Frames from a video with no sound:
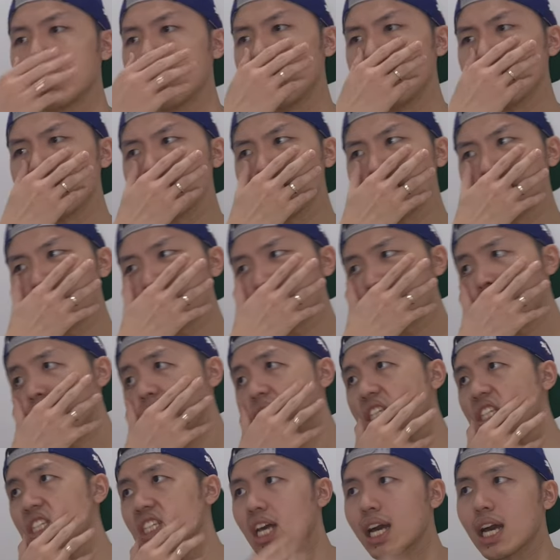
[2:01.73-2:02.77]
Jadi sebenarnya
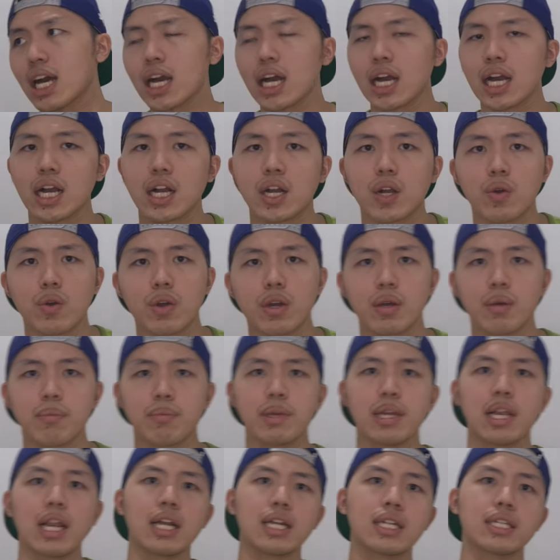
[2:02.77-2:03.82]
bisa gue
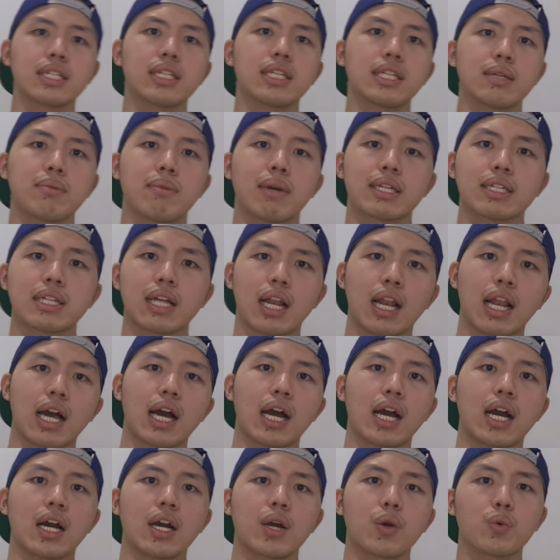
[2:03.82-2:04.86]
bilang di sini
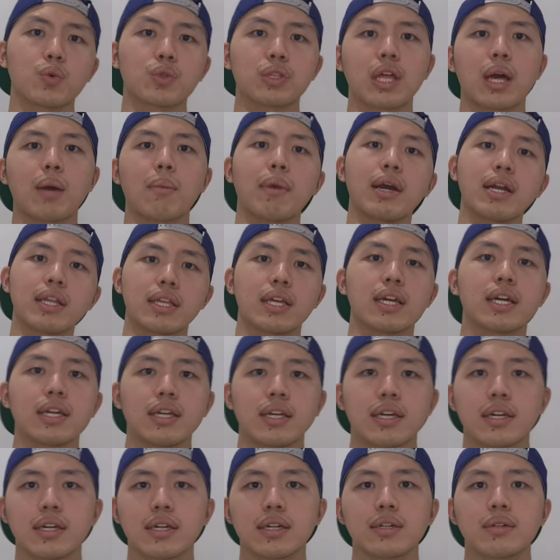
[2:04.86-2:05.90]
masalah utamanya
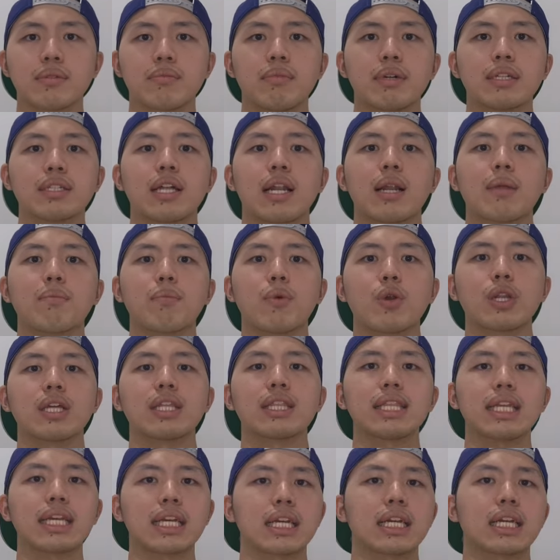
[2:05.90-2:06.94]
ya, masalah
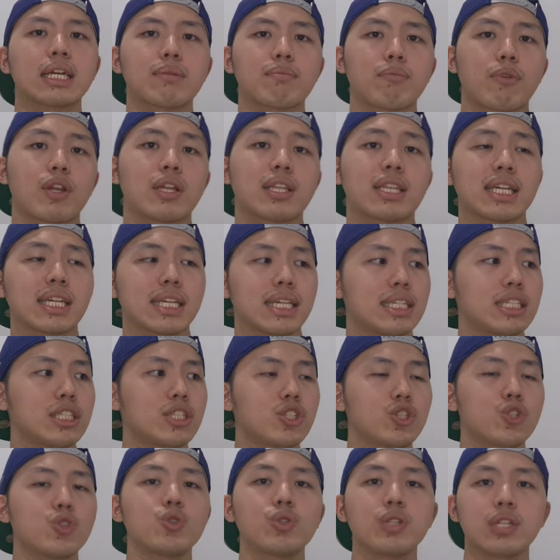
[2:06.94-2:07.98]
politik politik
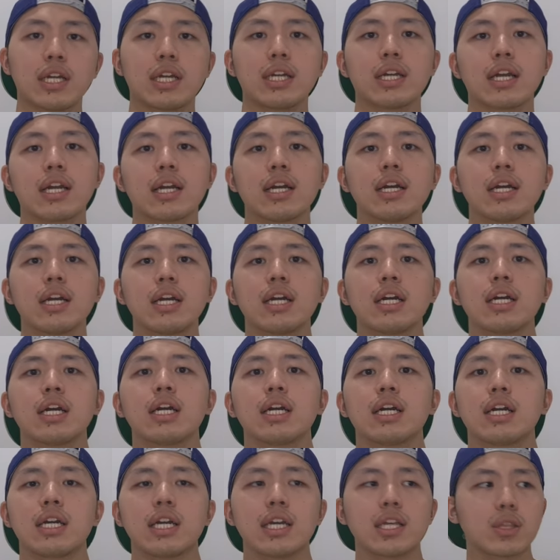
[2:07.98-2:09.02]
isunya ya.
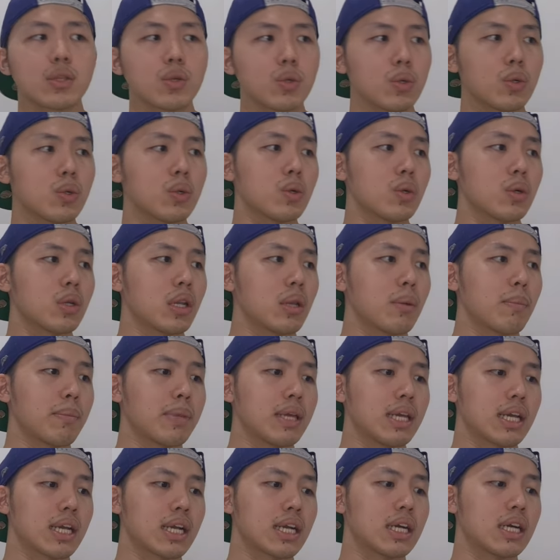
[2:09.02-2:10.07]
Itu
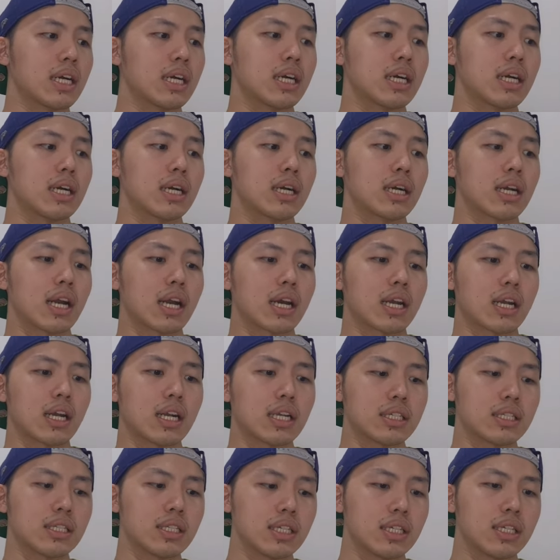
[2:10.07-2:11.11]
lebih ke
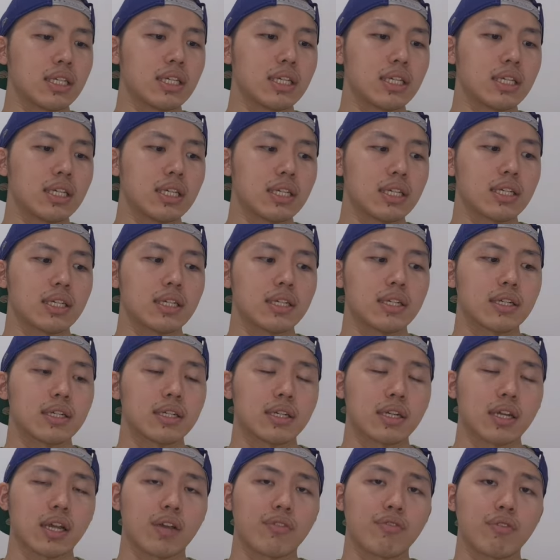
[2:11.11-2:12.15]
karena si
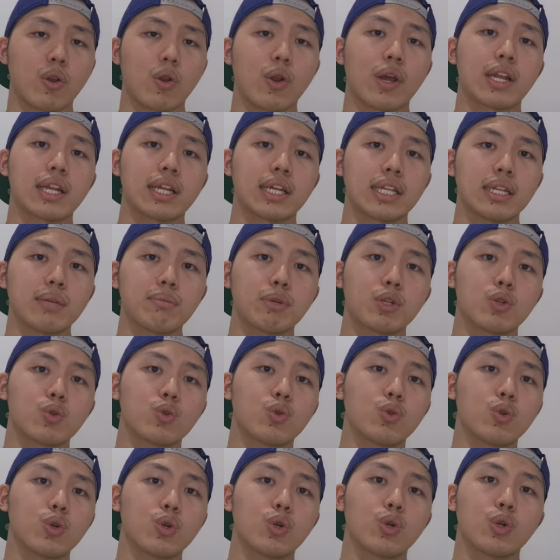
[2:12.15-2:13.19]
Kevin O'Leary ini
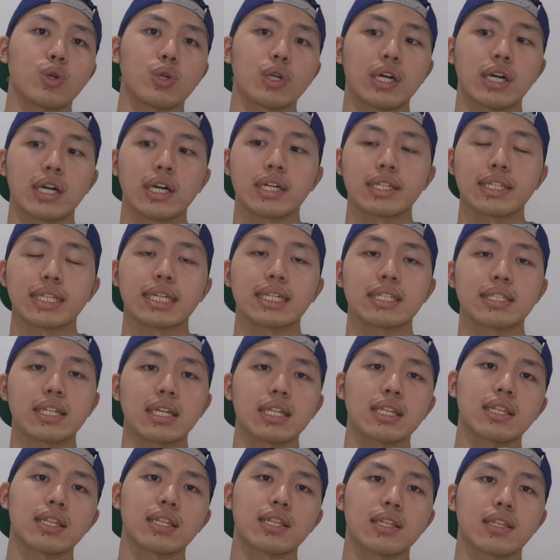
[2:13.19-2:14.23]
menuduh uh, eh, CZ
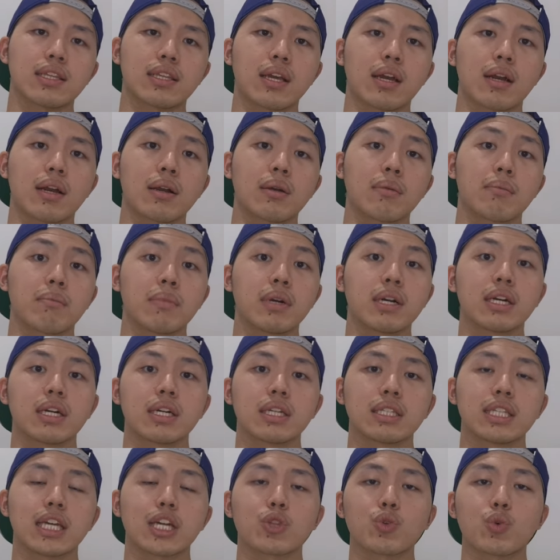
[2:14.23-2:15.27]
yang
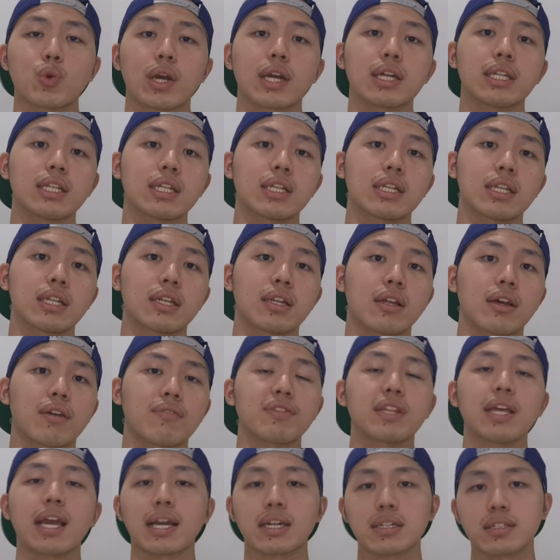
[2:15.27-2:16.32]
menjatuhkan
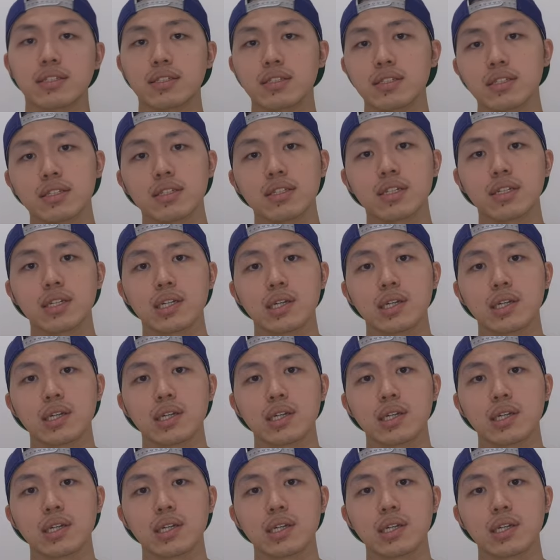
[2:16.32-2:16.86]
FTX.